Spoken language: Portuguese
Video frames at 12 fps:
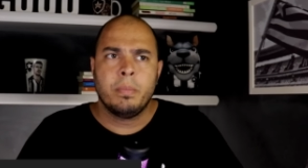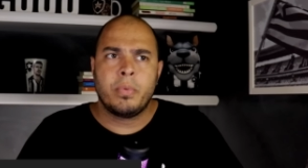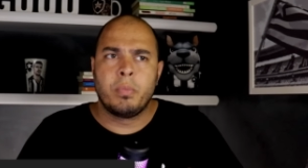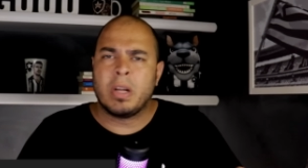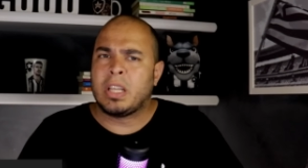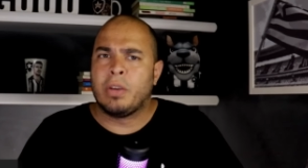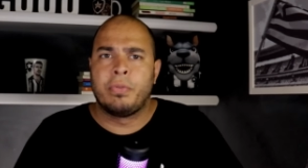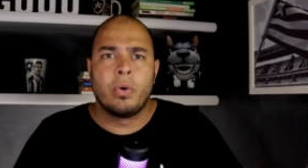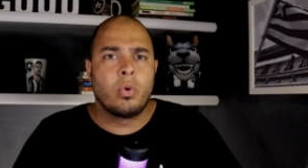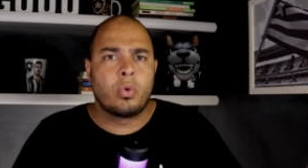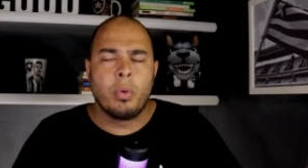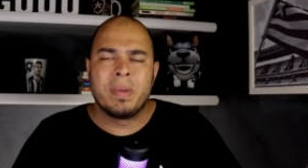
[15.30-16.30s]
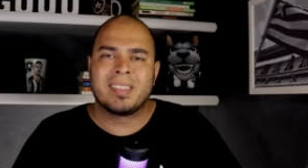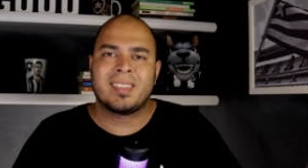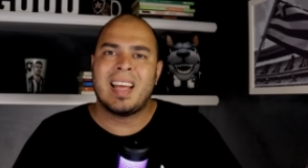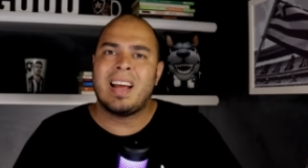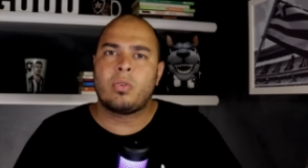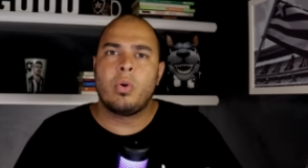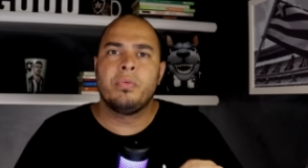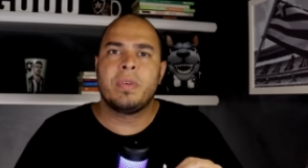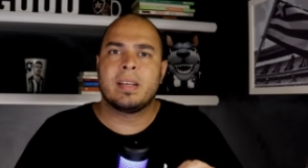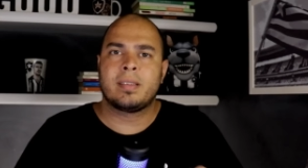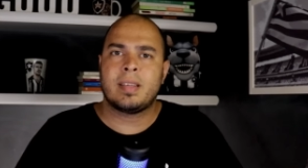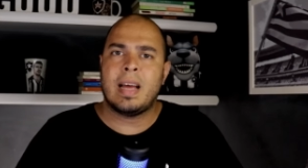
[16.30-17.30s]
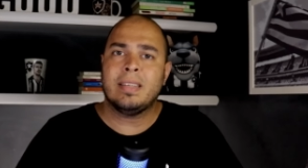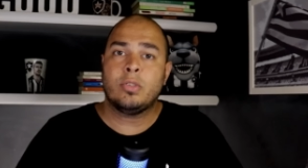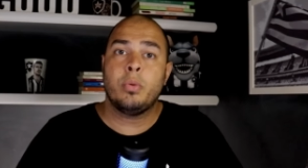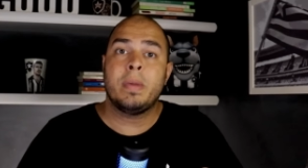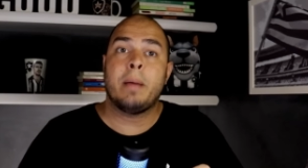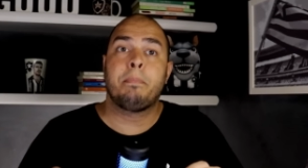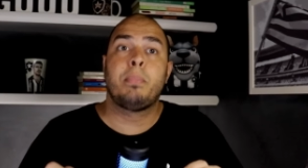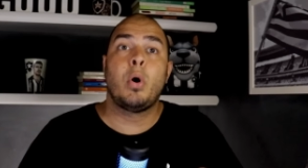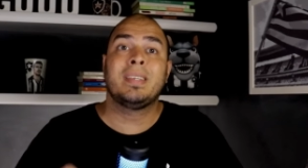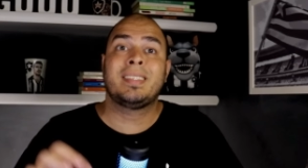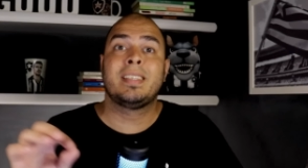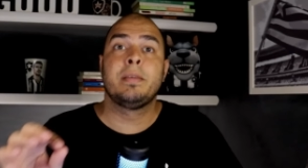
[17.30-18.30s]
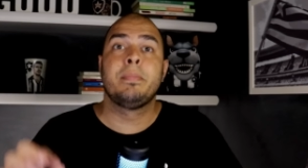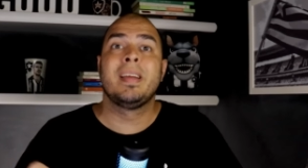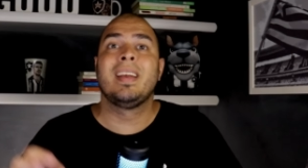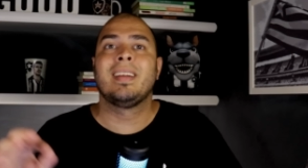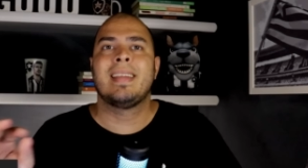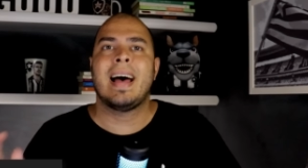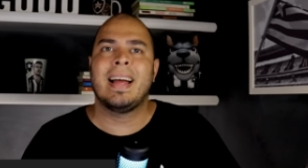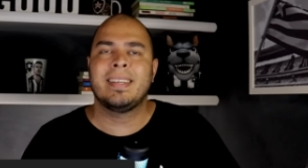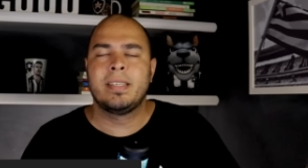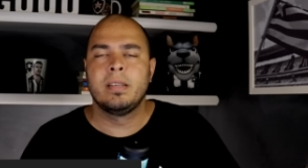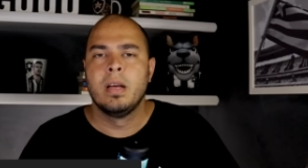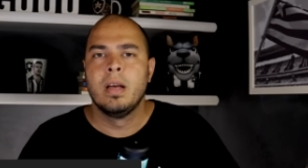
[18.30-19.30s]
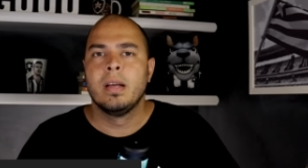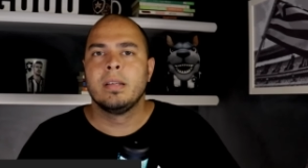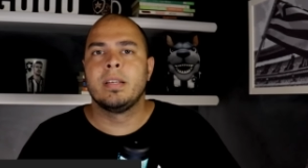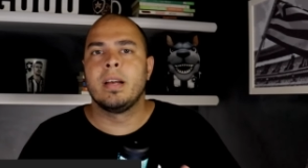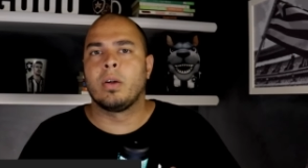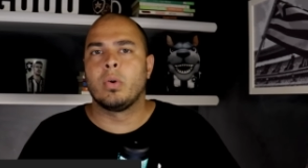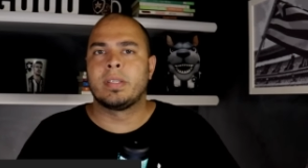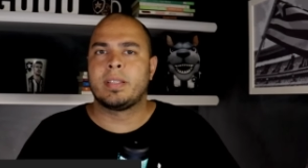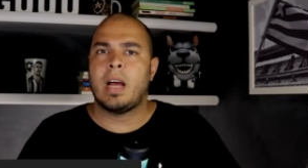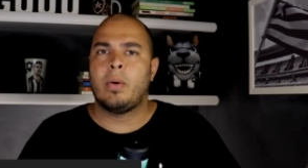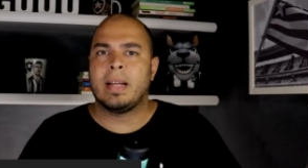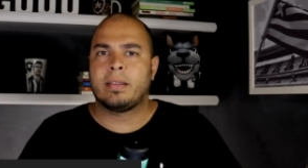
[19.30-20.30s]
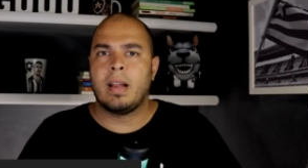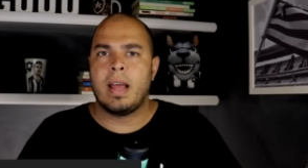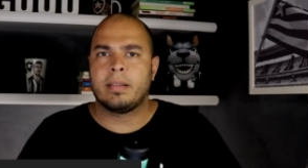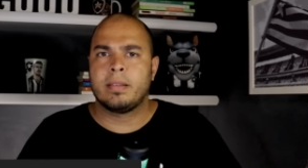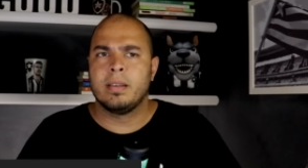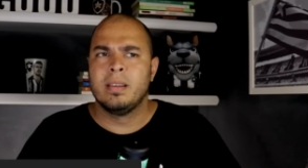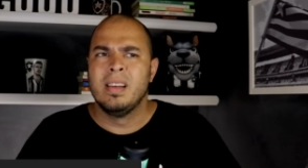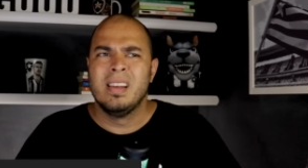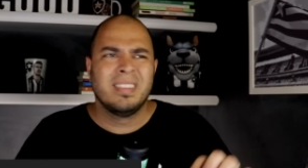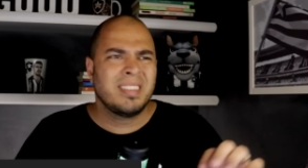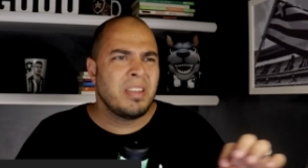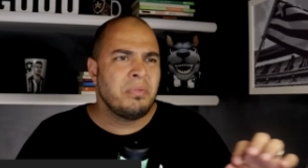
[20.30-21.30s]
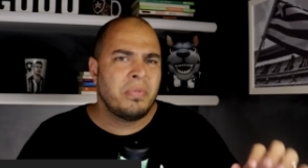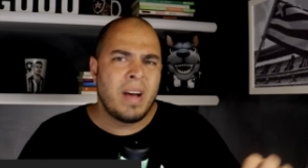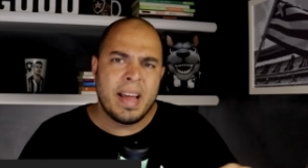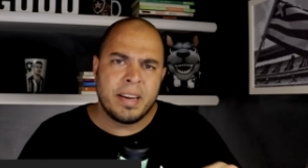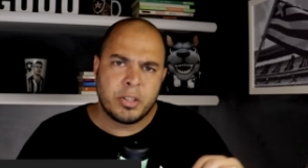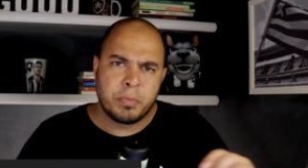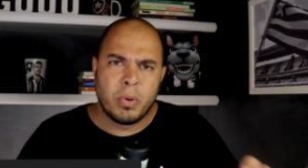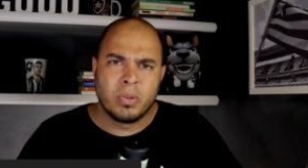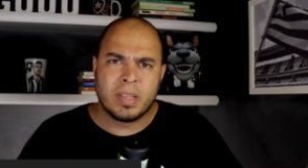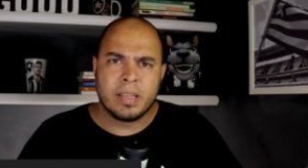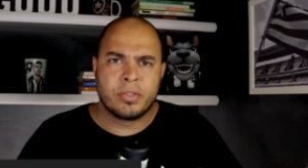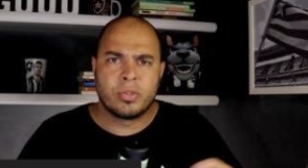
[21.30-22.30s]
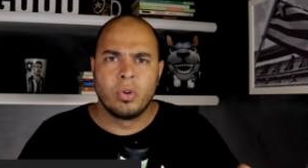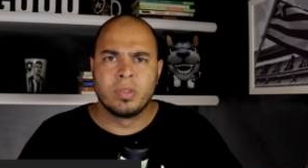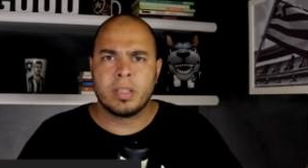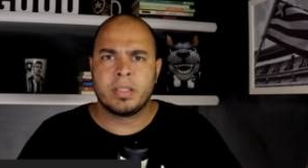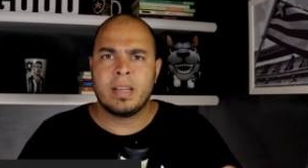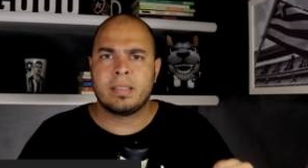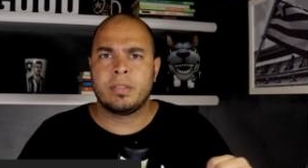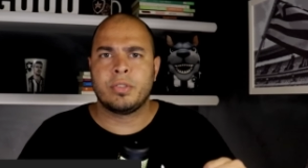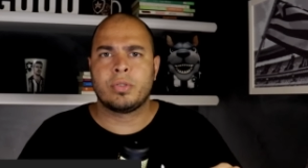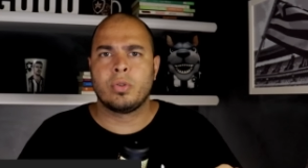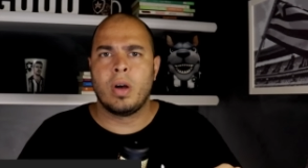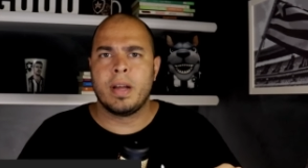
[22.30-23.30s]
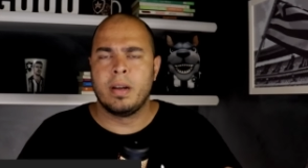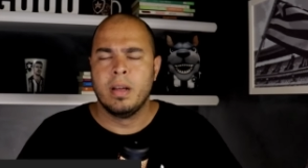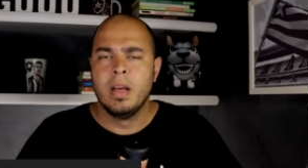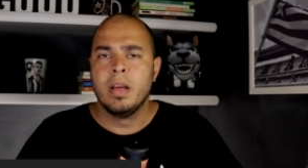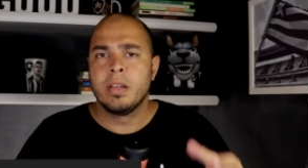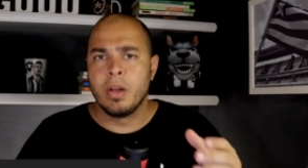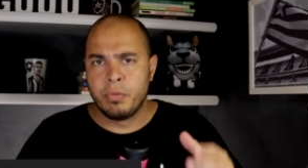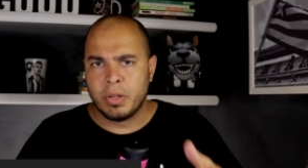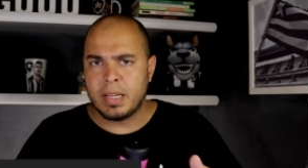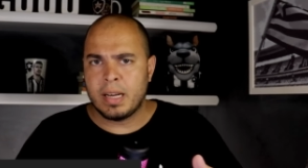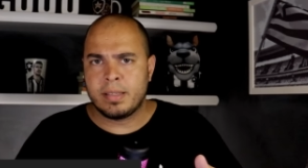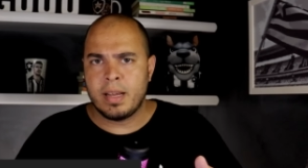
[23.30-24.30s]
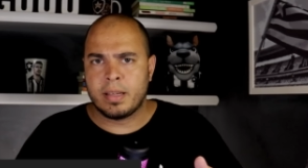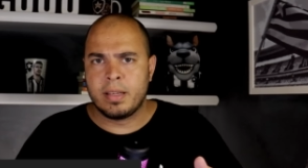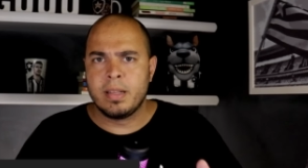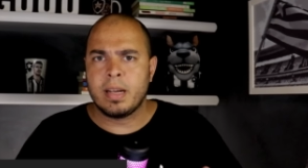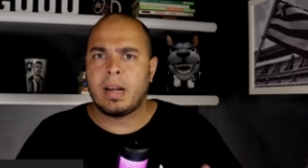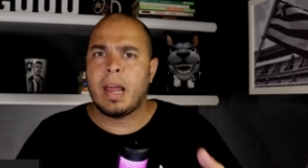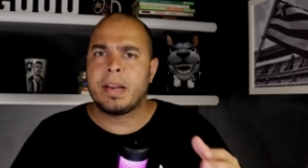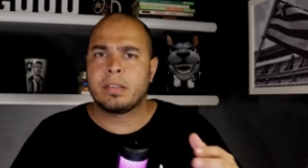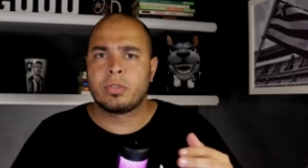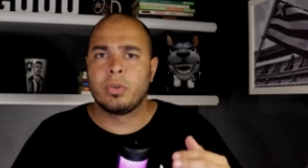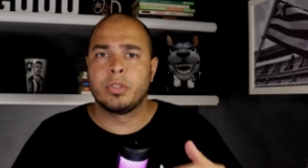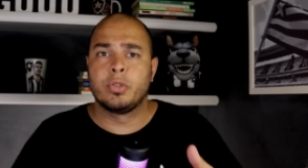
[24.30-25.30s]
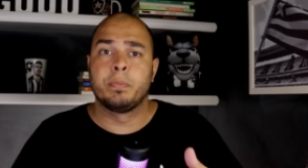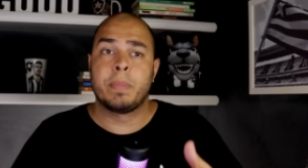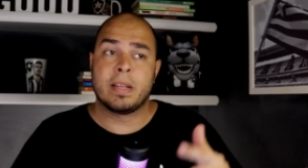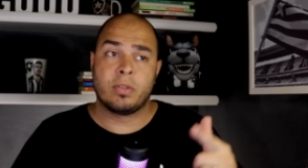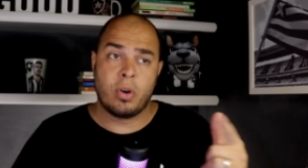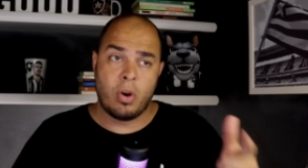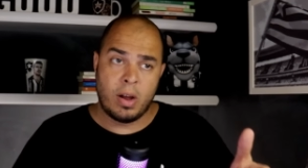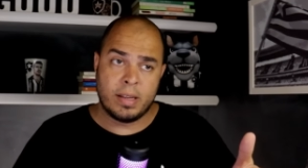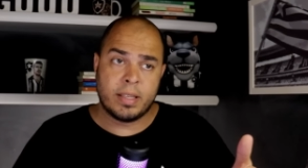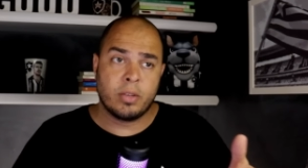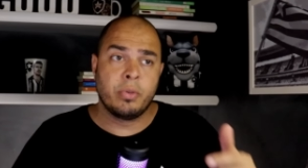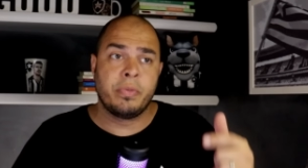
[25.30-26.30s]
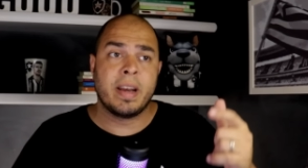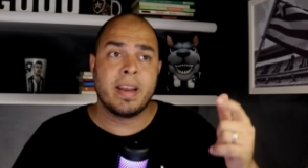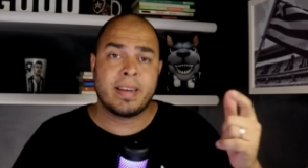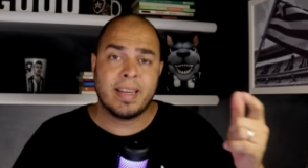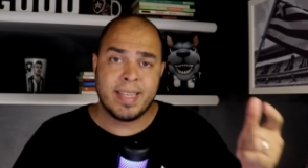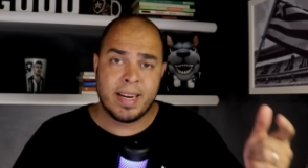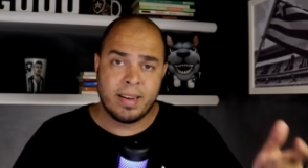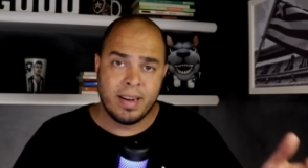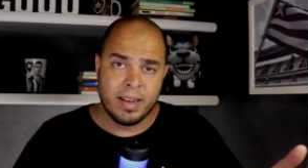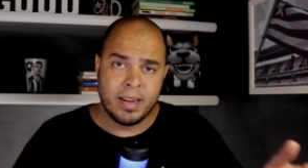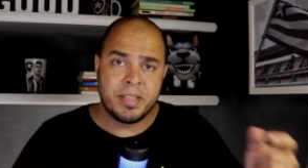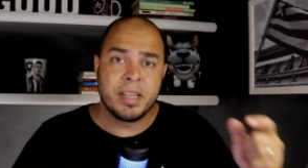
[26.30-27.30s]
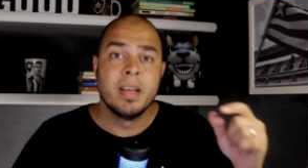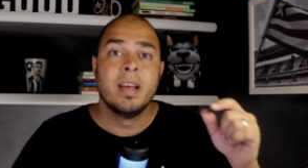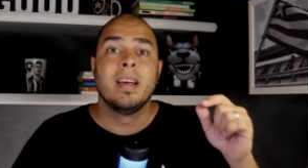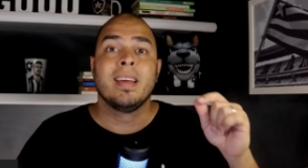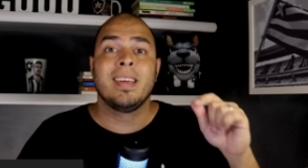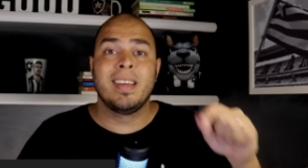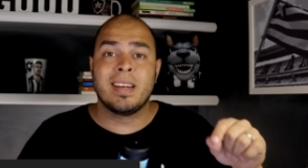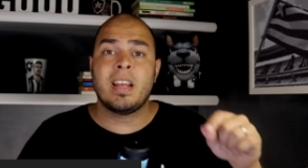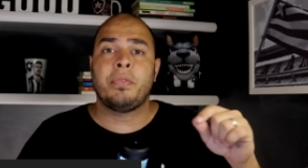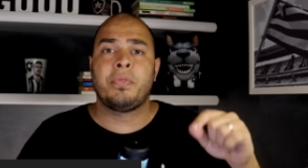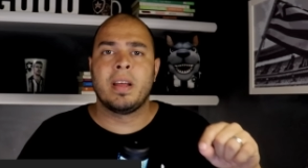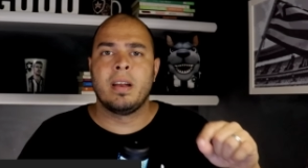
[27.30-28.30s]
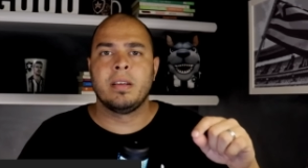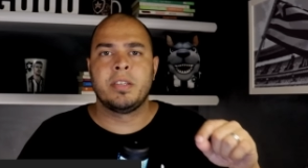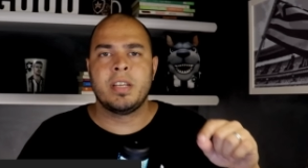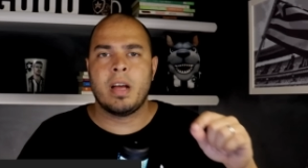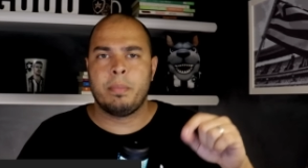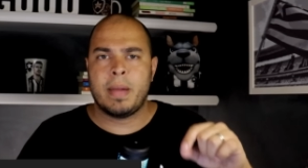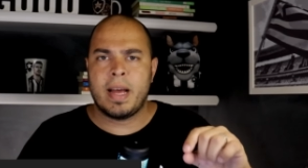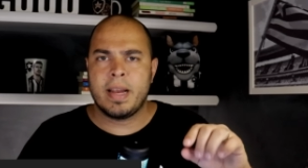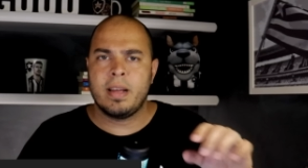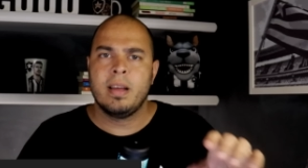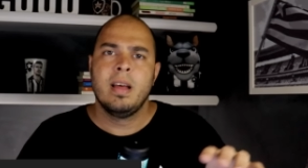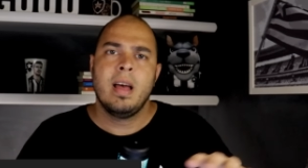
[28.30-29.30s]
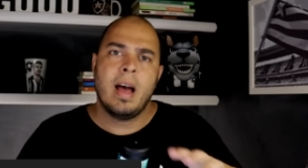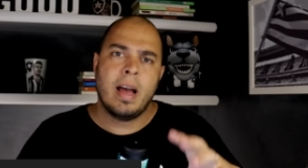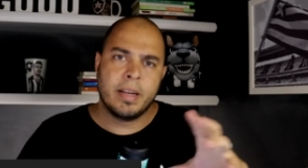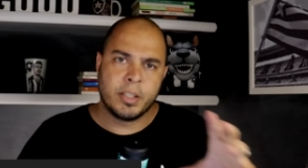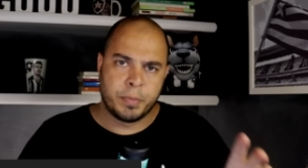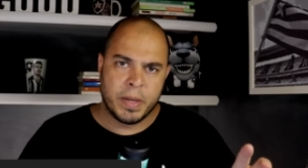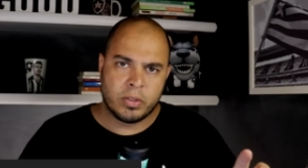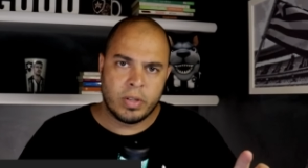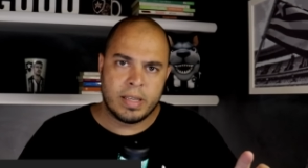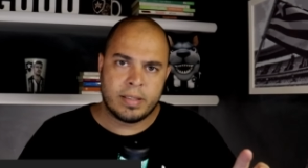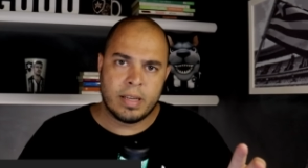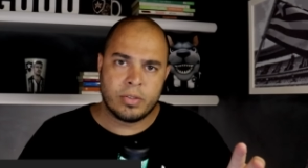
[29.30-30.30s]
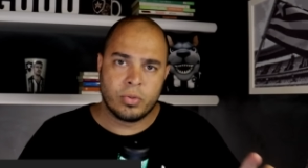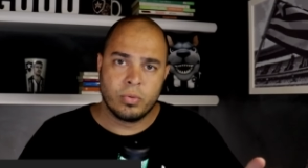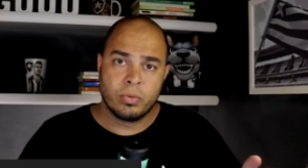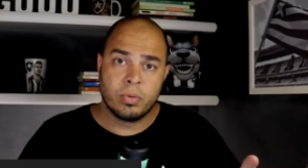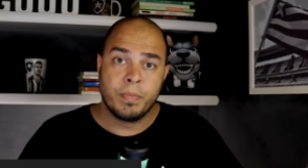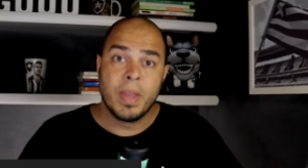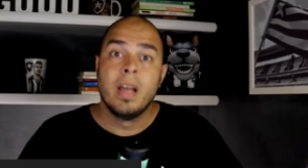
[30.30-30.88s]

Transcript: para o Botafogo começar a conversar sobre a possibilidade de negociar o atleta. Tem várias pontas soltas nessa história e eu vou trazer aqui declarações do Pedrosa, do Vene Casagrande e da Fernandinha Maia a respeito desse assunto.